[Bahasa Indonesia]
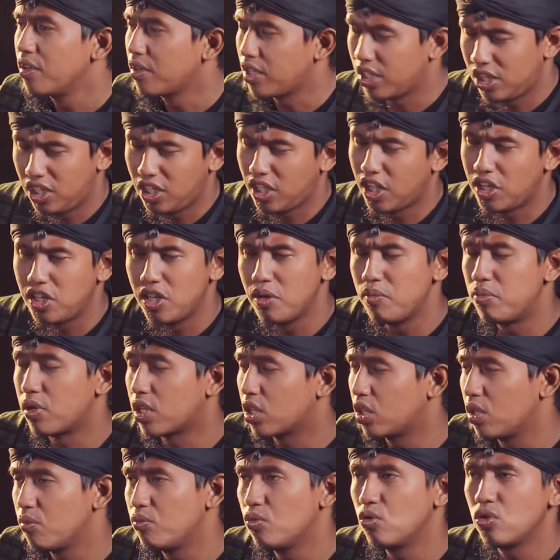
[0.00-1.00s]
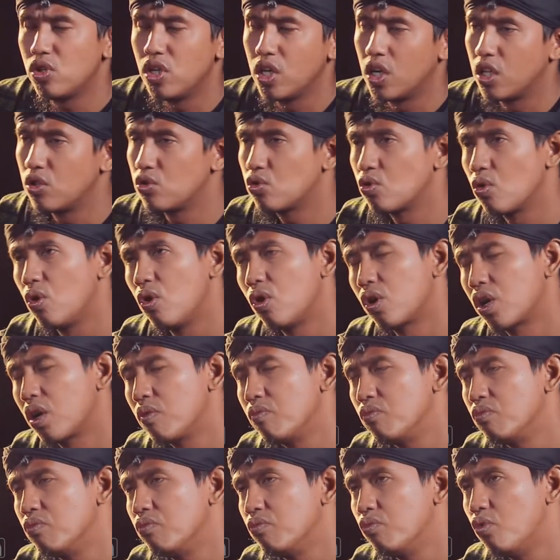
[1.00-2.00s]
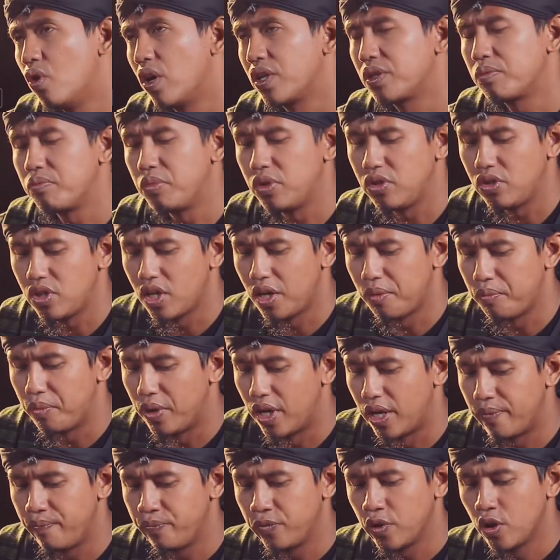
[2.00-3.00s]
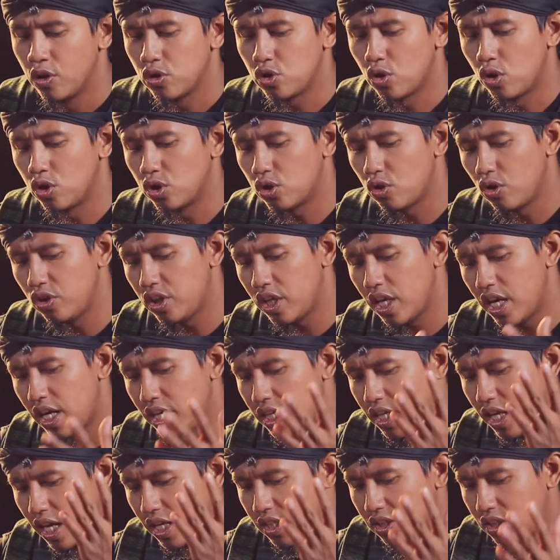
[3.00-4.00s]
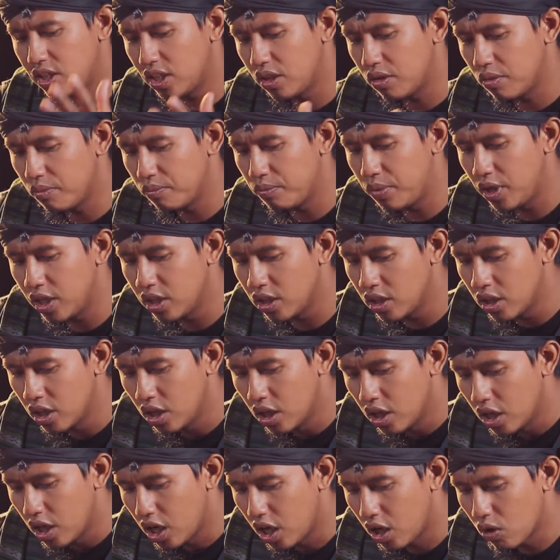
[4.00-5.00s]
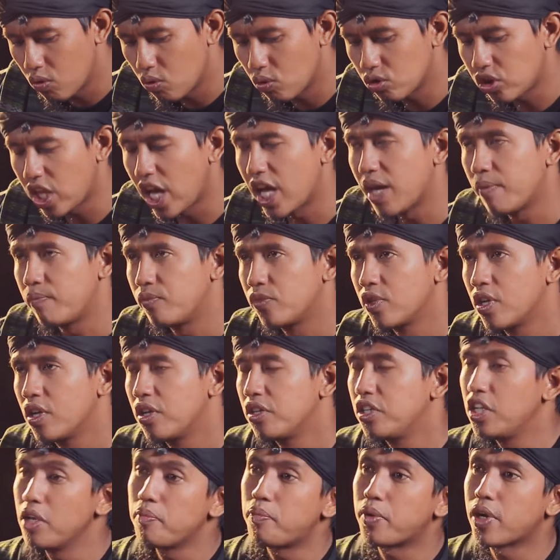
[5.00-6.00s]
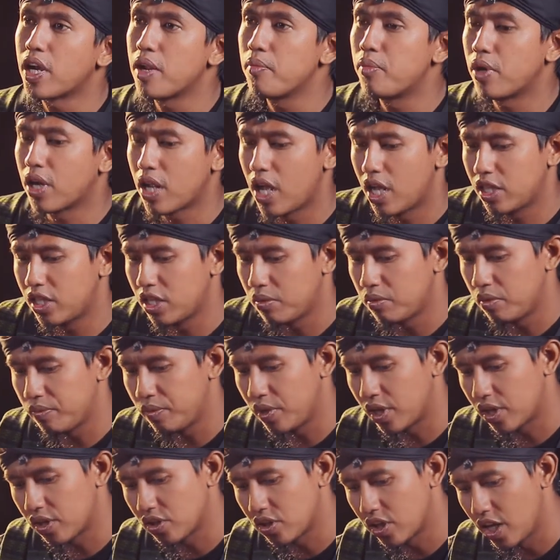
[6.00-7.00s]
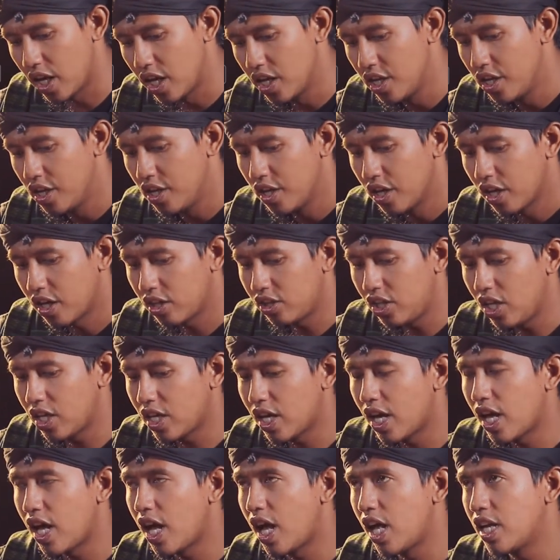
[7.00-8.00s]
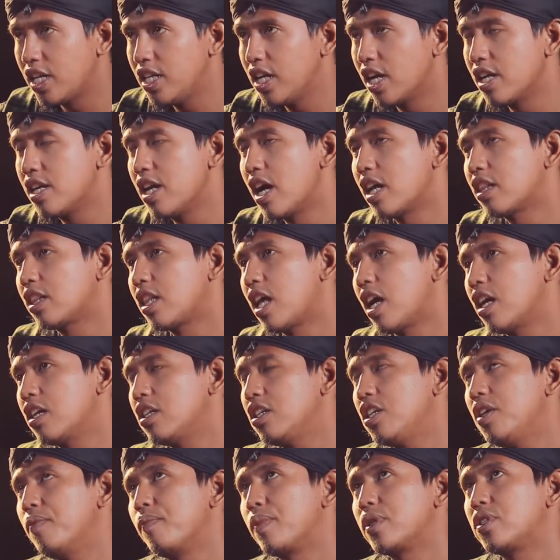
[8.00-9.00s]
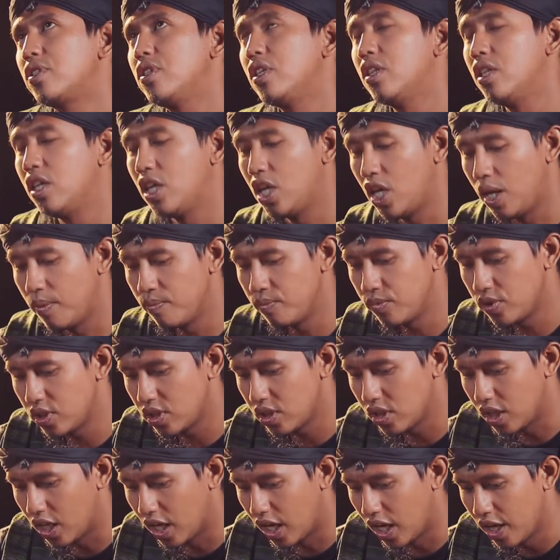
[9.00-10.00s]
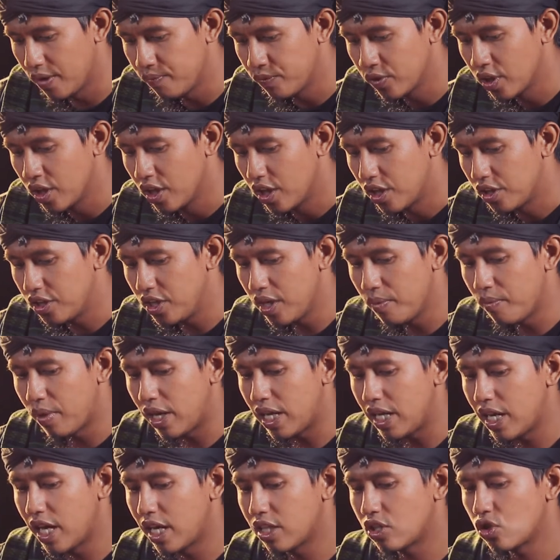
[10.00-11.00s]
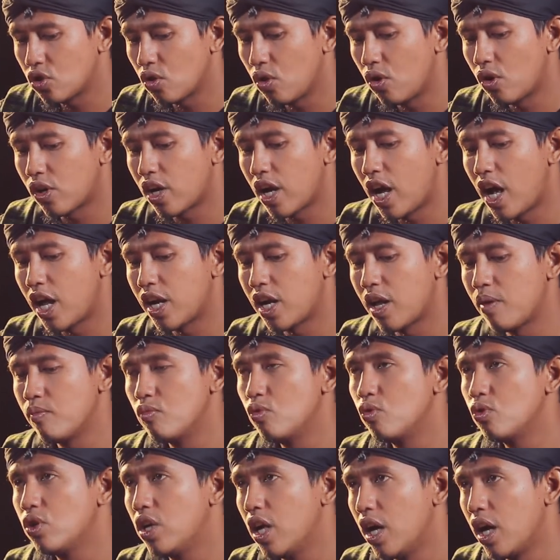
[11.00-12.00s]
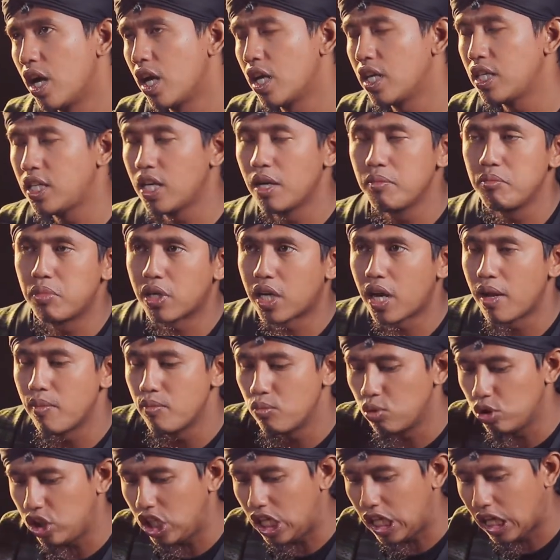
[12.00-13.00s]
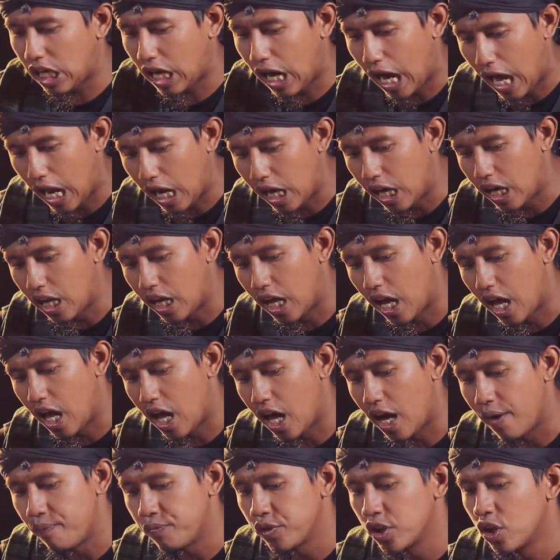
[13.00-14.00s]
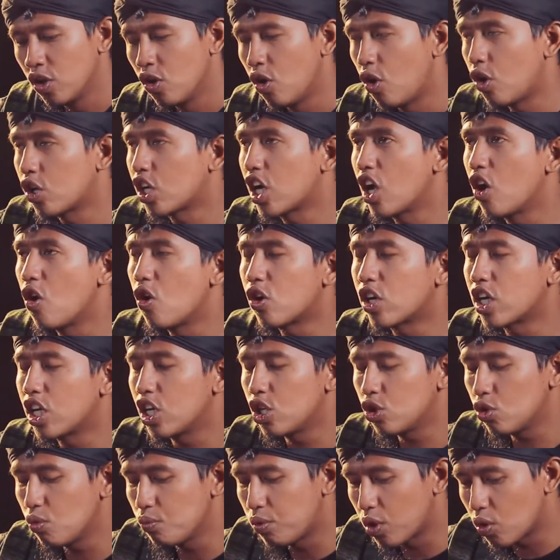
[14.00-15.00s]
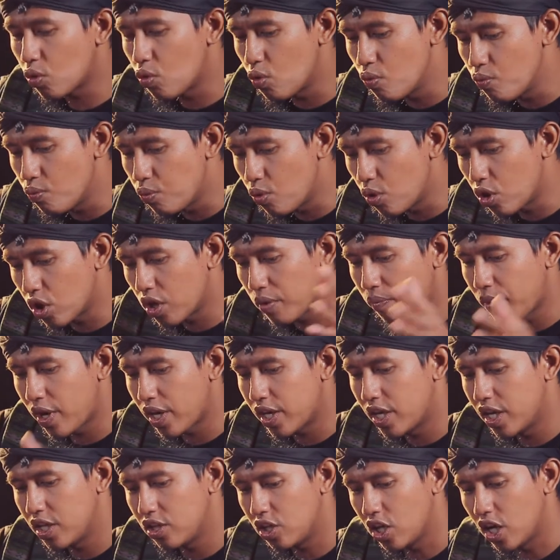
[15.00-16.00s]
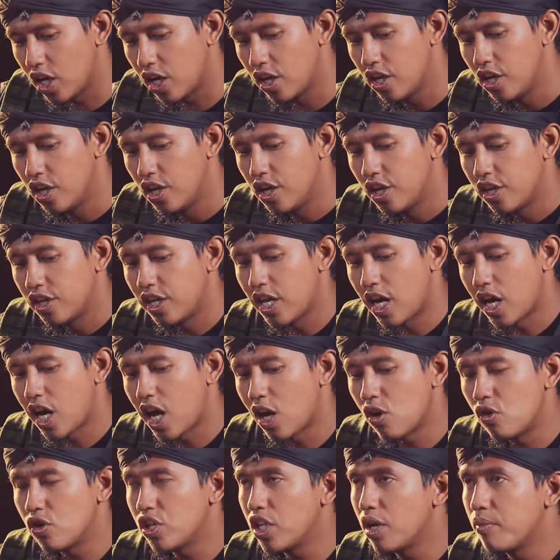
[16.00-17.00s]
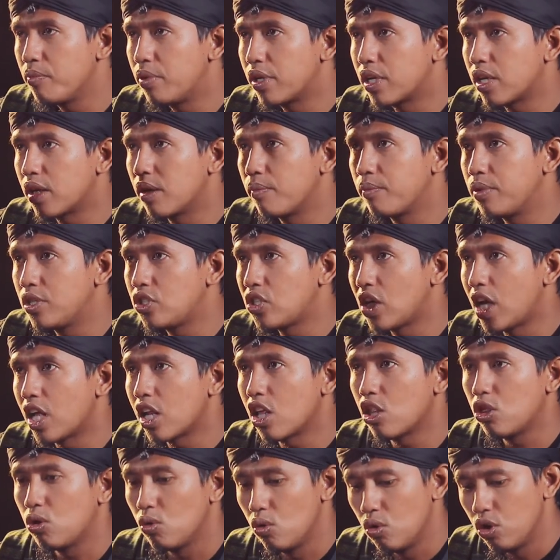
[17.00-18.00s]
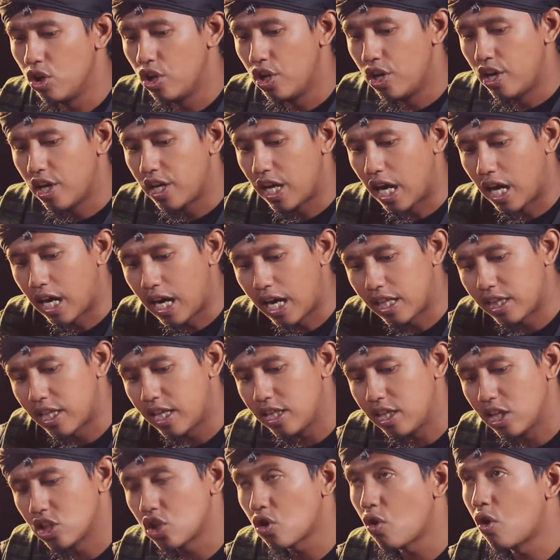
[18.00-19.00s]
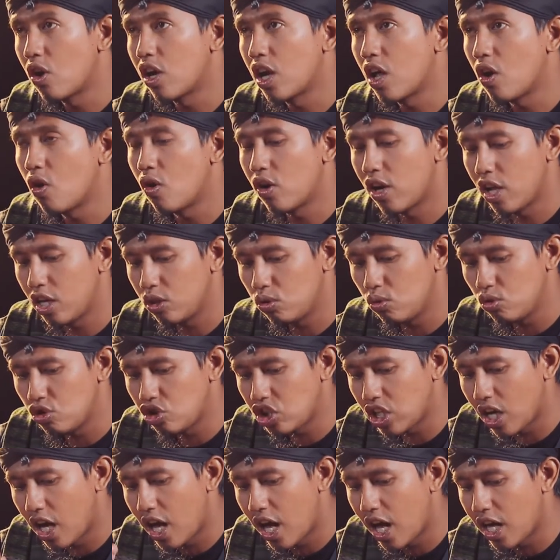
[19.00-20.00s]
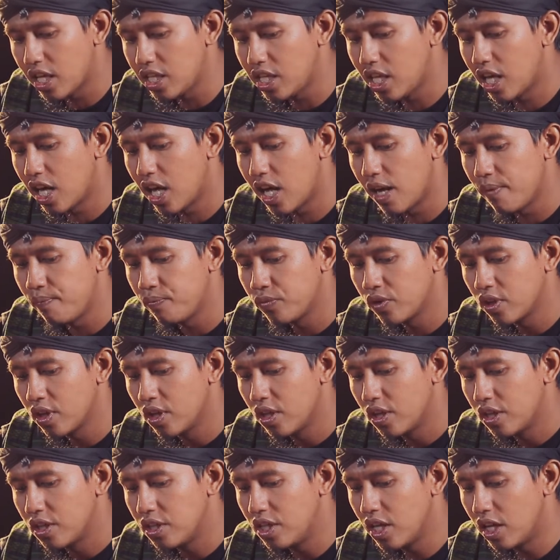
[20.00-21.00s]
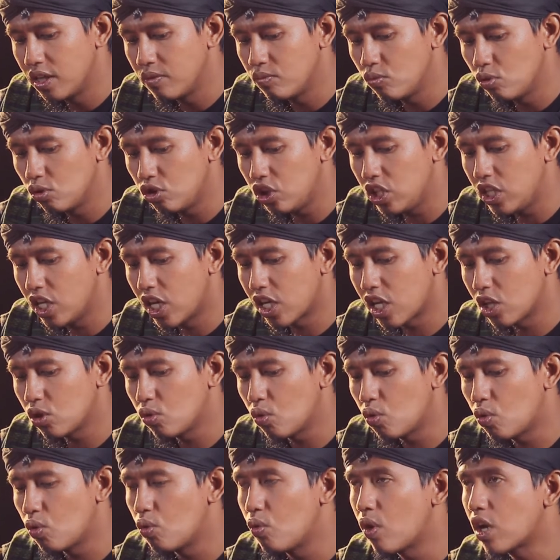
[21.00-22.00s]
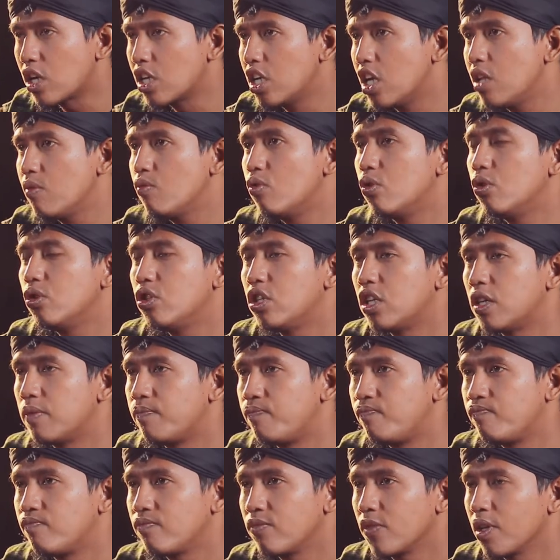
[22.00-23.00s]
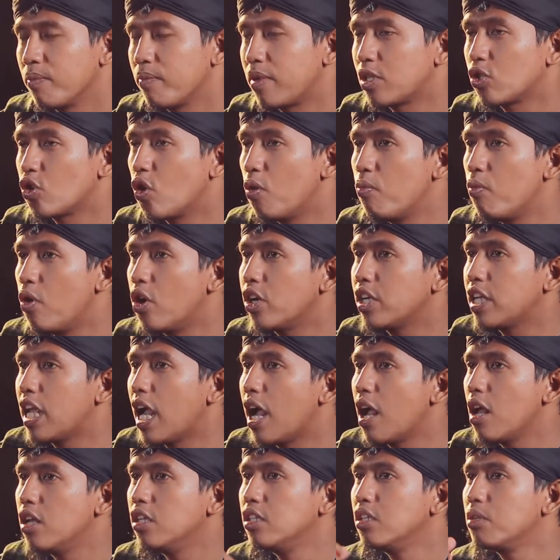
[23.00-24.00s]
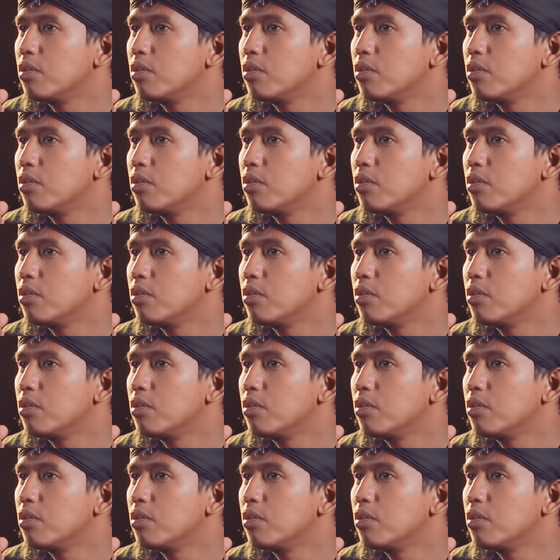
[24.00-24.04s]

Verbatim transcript: ketika dia bertemu dengan seorang Muas bin Jabal. Contohnya Yazid bin uh, Khutaib. Dia pernah berkata pemirsa, ketika dia datang di Masjid Hims ya, dia melihat seorang anak muda yang berambut ikal. Nah, orang-orang itu berkumpul kepadanya. Nah, kalau dia berbicara itu, nah katanya seolah-olah itu cahaya dan mutiara itu keluar dari mulutnya pas ngomong dia